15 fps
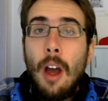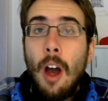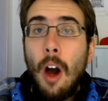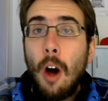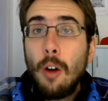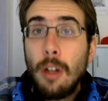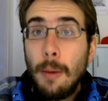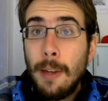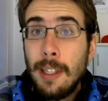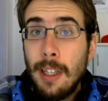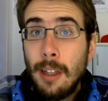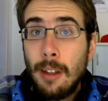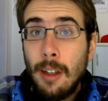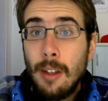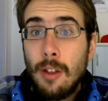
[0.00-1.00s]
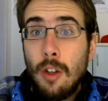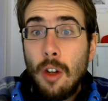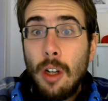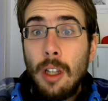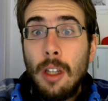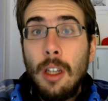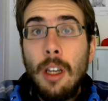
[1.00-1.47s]
ho una mezza
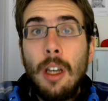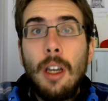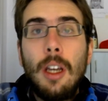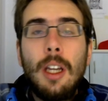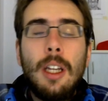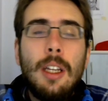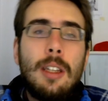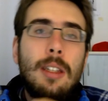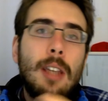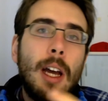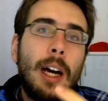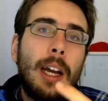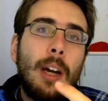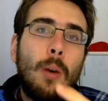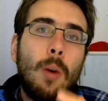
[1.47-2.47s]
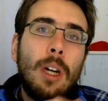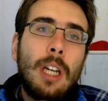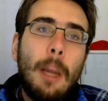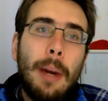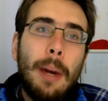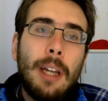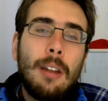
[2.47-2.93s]
intenzione di iniziare qualche
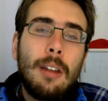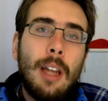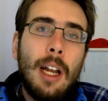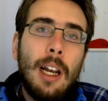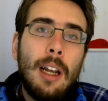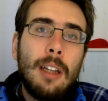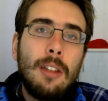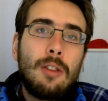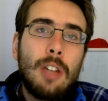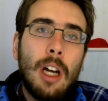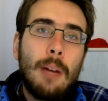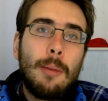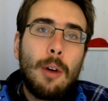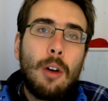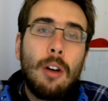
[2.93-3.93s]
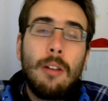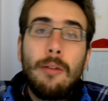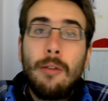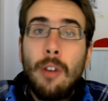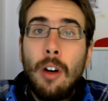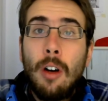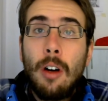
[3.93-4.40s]
partitella diciamo con
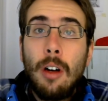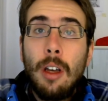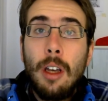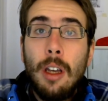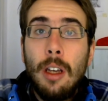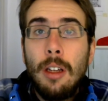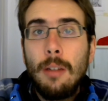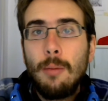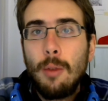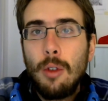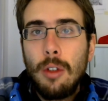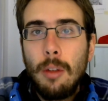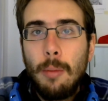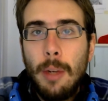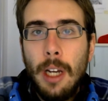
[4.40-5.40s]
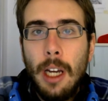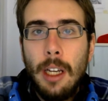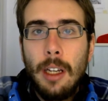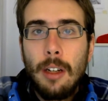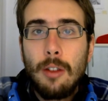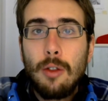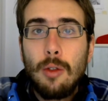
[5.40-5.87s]
voi in
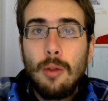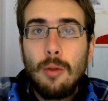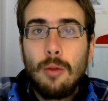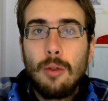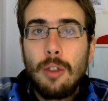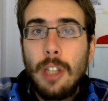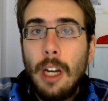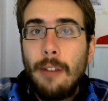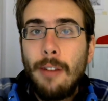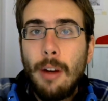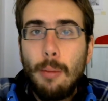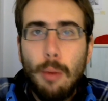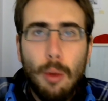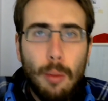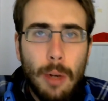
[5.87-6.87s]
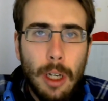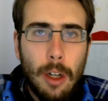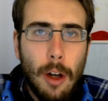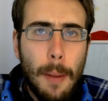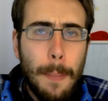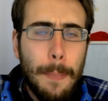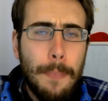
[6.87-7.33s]
multiplayer su un server
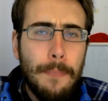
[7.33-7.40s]
pubblico